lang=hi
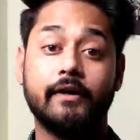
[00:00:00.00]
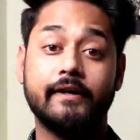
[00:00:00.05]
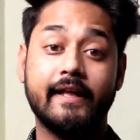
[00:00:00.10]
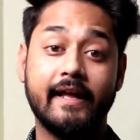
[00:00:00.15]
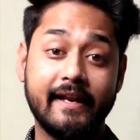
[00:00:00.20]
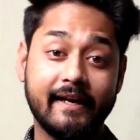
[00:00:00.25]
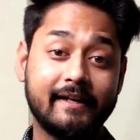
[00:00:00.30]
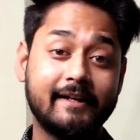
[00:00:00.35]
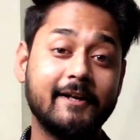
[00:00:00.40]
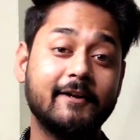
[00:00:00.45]
और
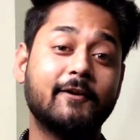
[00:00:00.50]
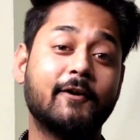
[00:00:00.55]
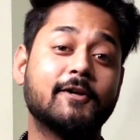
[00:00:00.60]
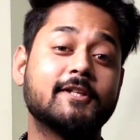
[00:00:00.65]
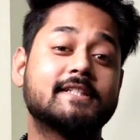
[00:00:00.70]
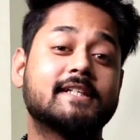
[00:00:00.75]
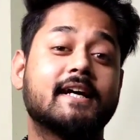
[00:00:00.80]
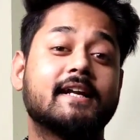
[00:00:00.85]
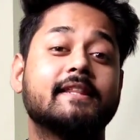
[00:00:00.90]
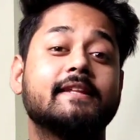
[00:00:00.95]
डायरेक्टली
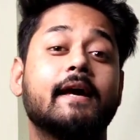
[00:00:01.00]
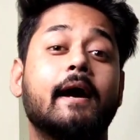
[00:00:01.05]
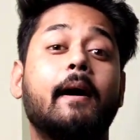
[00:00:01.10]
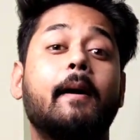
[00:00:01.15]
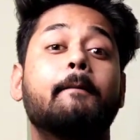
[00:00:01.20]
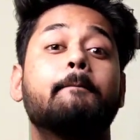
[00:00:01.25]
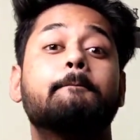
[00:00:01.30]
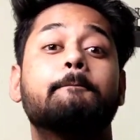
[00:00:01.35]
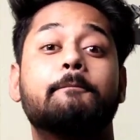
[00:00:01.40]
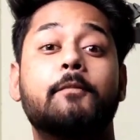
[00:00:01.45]
लॉन्च कर दिया
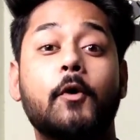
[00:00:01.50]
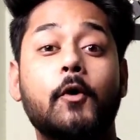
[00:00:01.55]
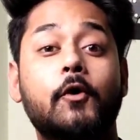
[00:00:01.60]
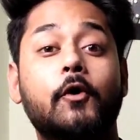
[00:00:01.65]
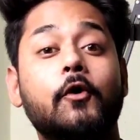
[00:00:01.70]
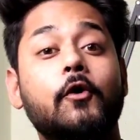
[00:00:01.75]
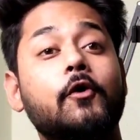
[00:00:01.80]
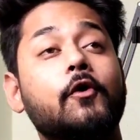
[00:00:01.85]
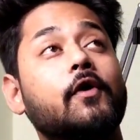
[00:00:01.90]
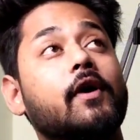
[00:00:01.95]

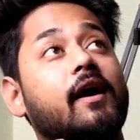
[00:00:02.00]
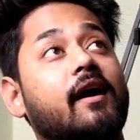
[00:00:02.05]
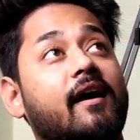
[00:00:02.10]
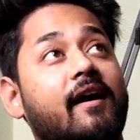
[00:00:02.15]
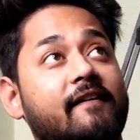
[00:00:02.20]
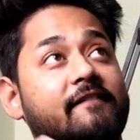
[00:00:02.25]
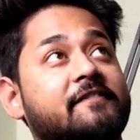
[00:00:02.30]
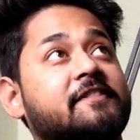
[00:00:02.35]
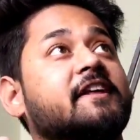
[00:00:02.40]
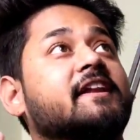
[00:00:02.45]
Poco
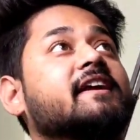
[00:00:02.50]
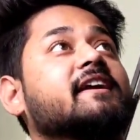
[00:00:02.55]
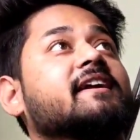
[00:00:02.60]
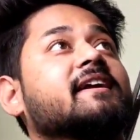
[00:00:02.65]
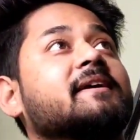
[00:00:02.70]
F3.